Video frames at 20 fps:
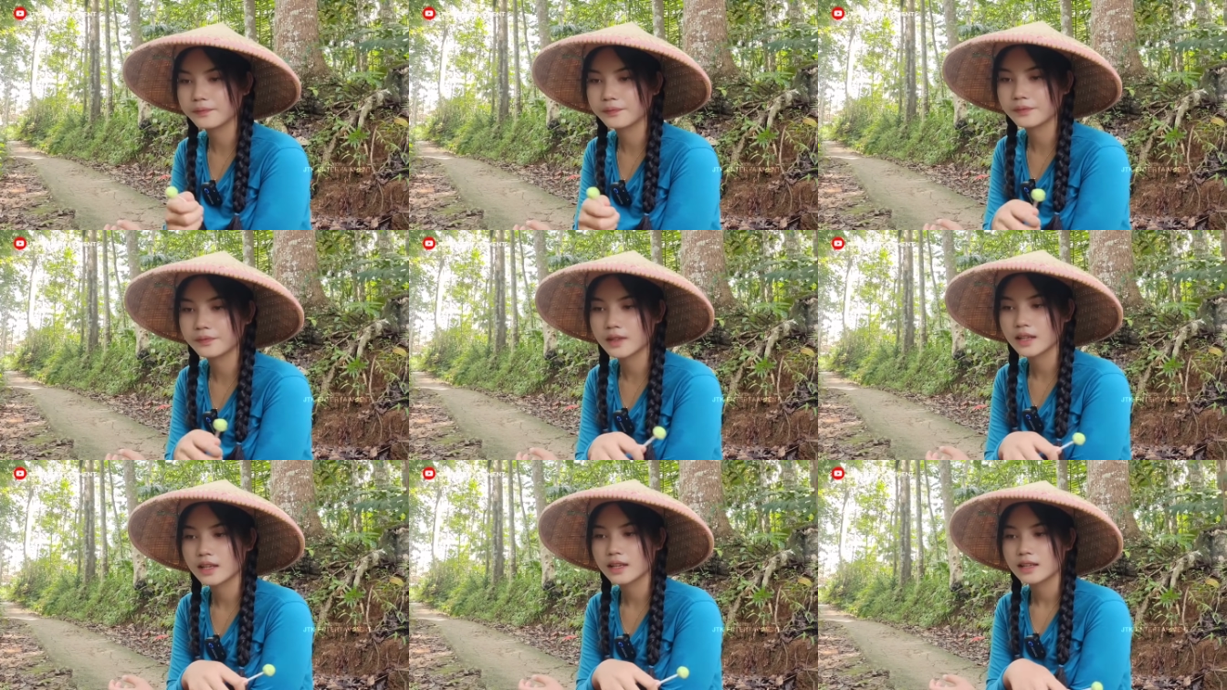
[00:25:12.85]

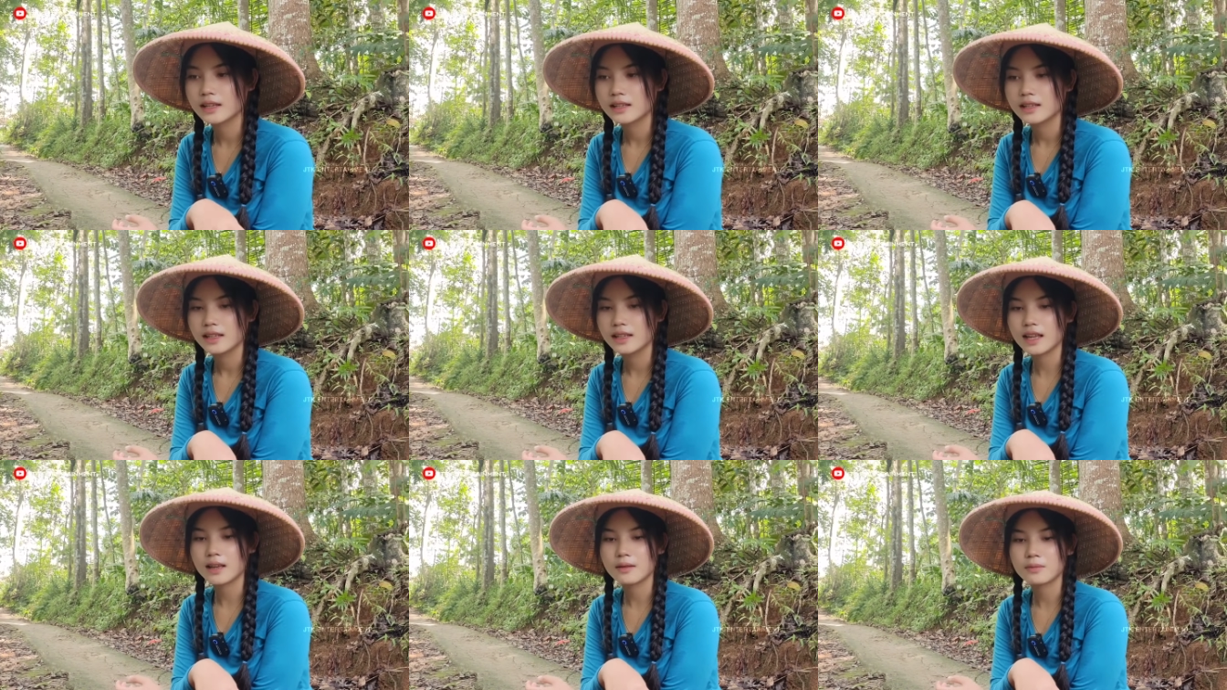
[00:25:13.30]
miring
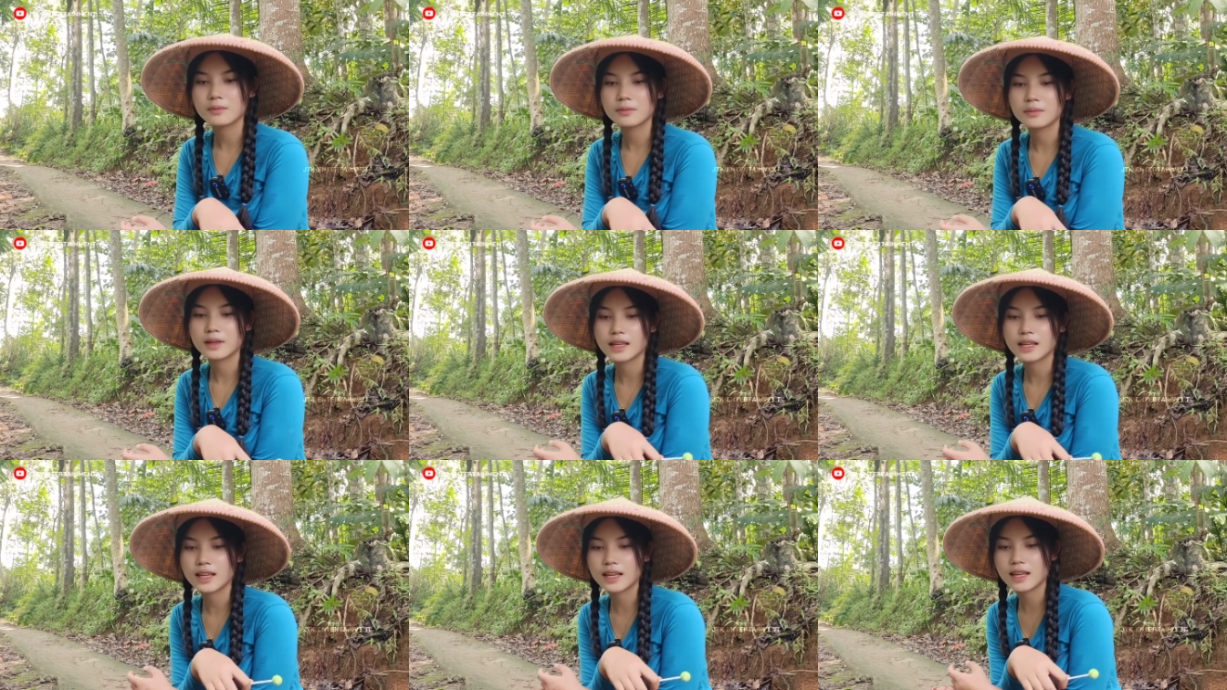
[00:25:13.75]
ya
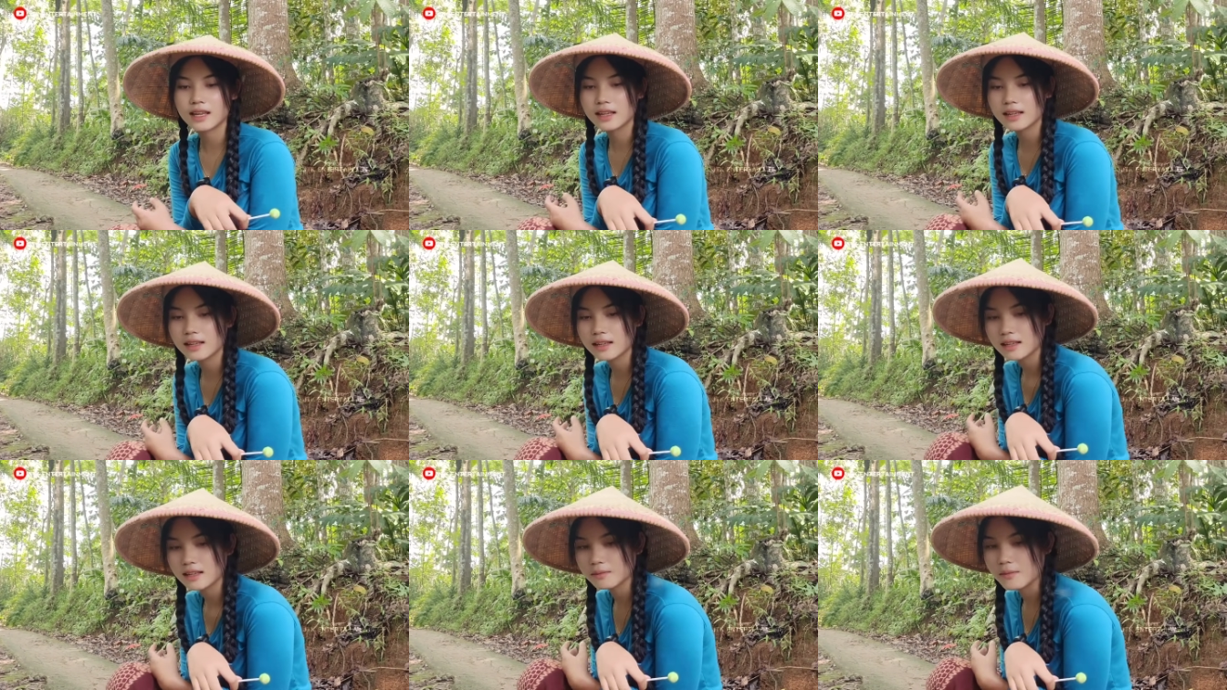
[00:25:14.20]

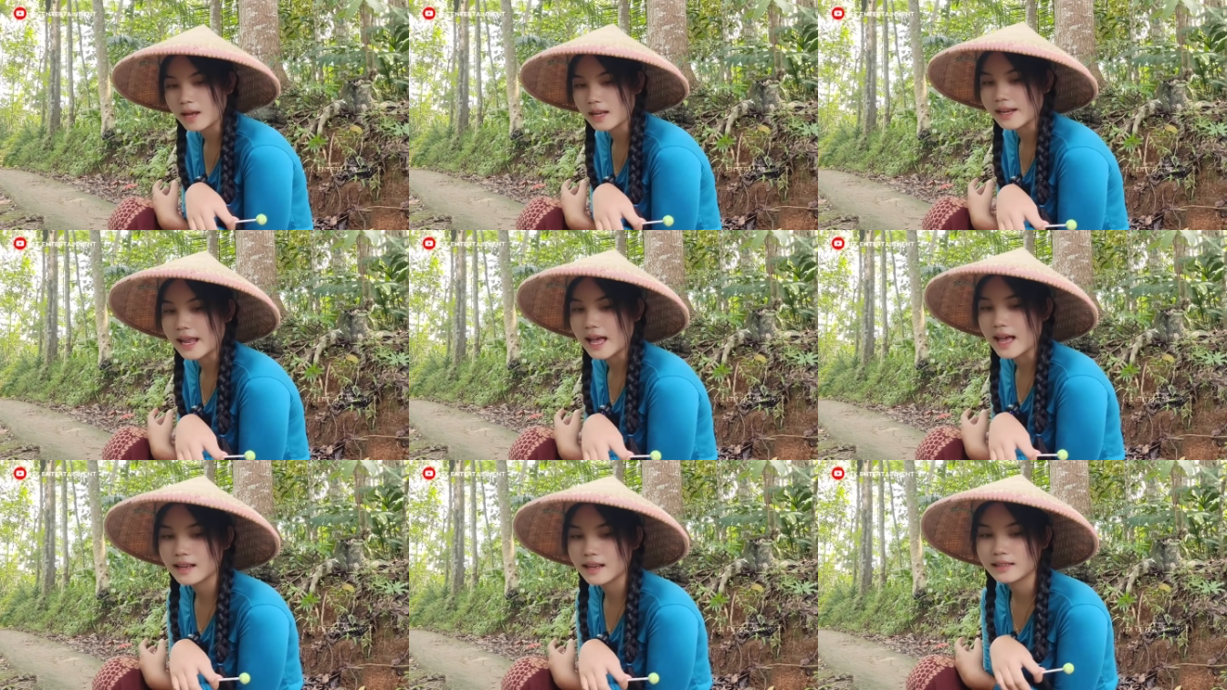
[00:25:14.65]
miringin
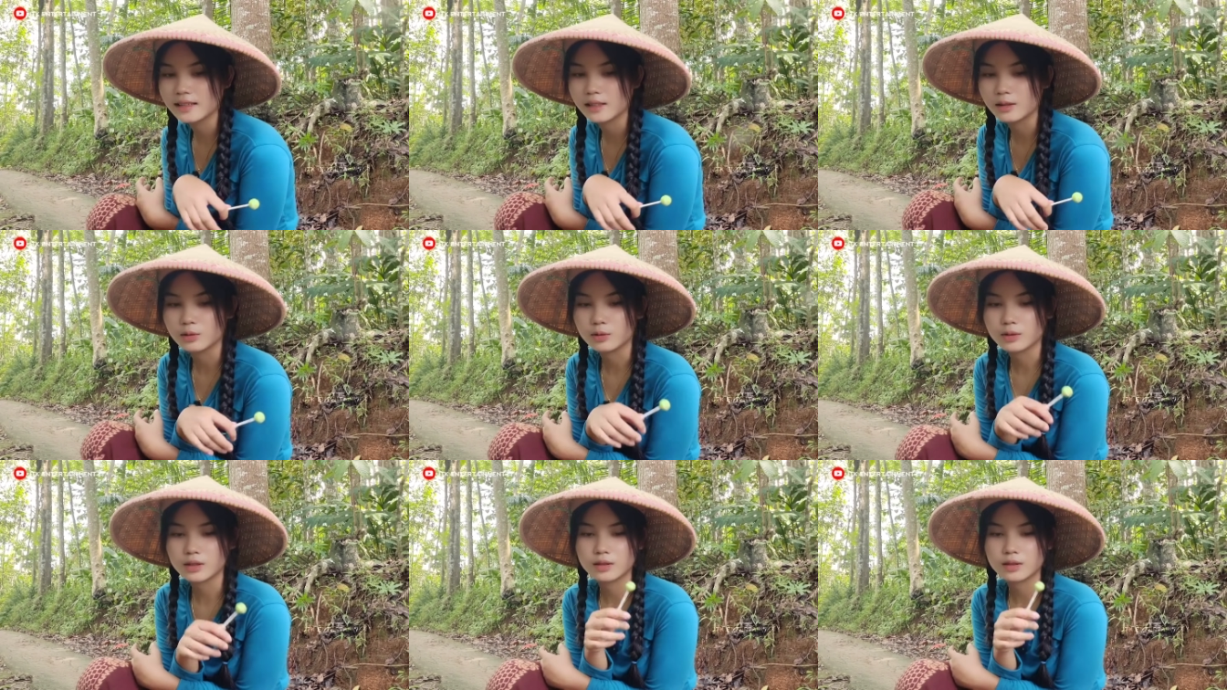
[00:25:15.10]
badan gitu
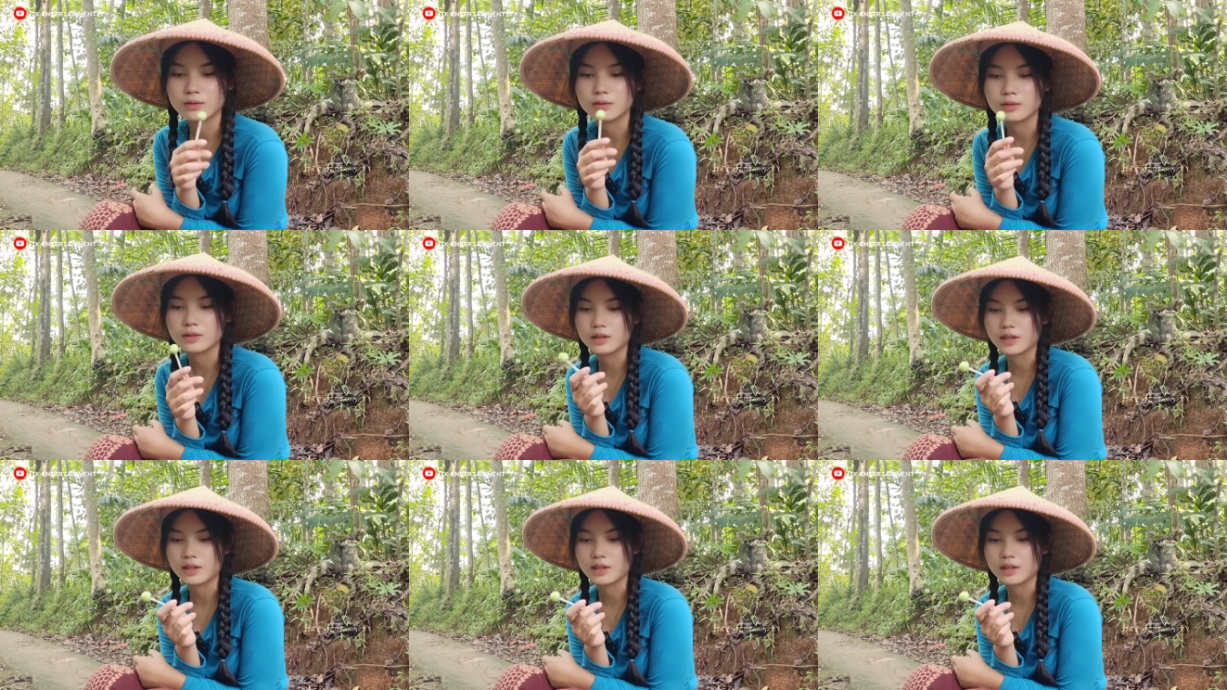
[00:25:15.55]
miringin tidurnya.